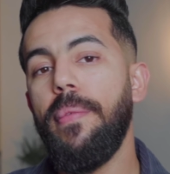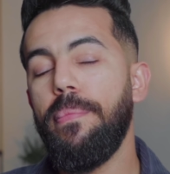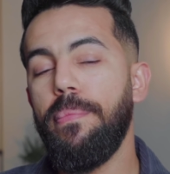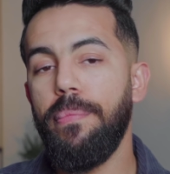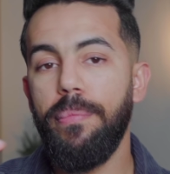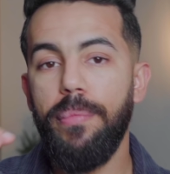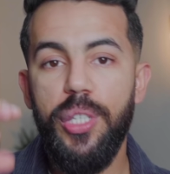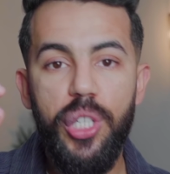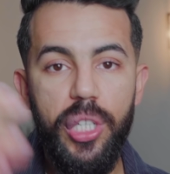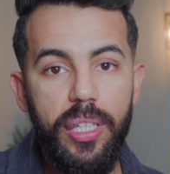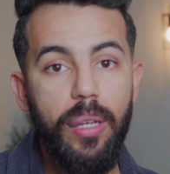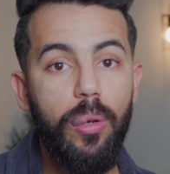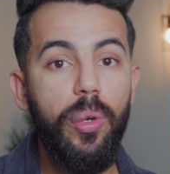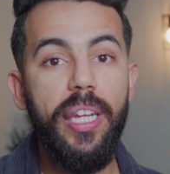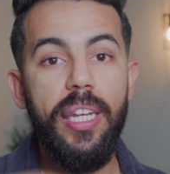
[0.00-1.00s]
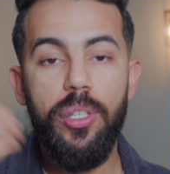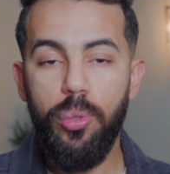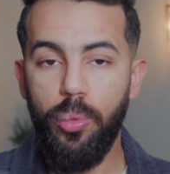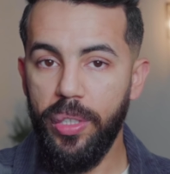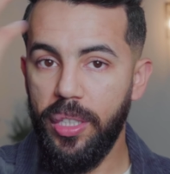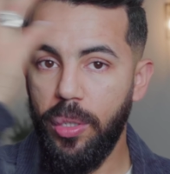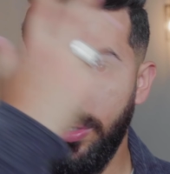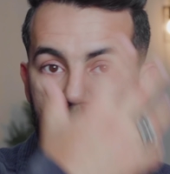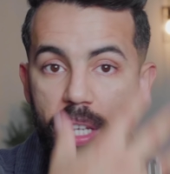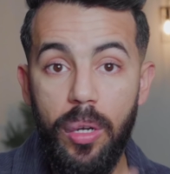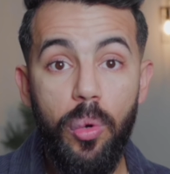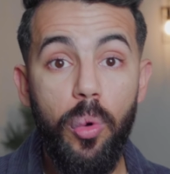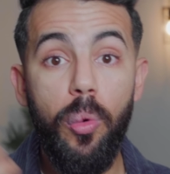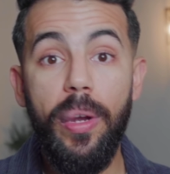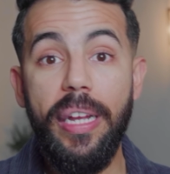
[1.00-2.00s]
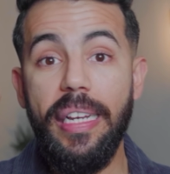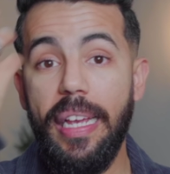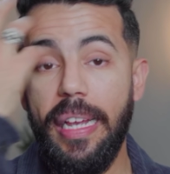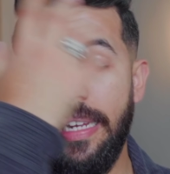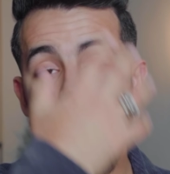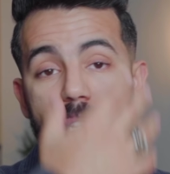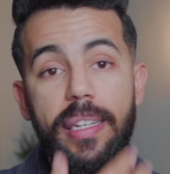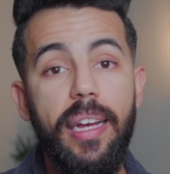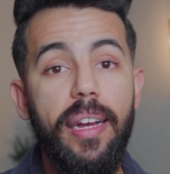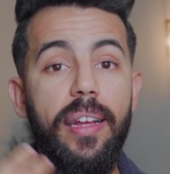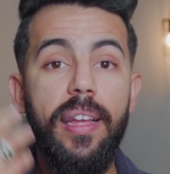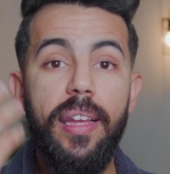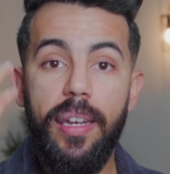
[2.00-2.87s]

ماشي ضروري حيت هو الدور ديالو هو ينقي لينا